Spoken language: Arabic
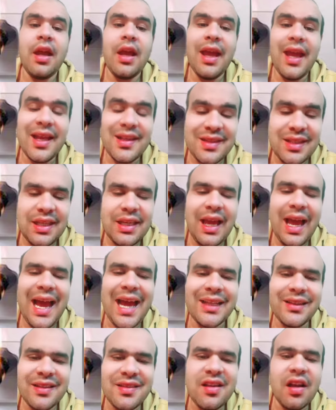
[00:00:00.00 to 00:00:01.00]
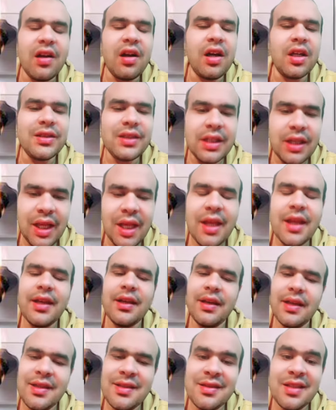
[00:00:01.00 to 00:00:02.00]
هذه حادثة قاتلة
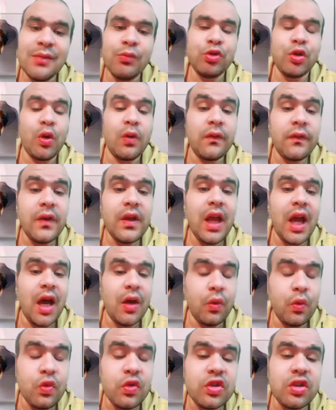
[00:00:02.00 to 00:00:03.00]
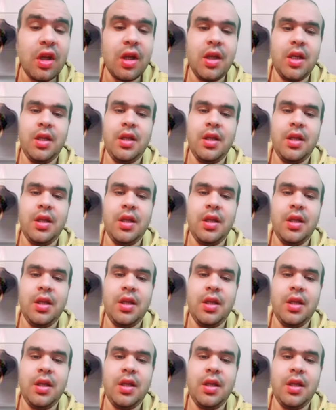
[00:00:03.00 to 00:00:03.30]
لسه متوفية عروسة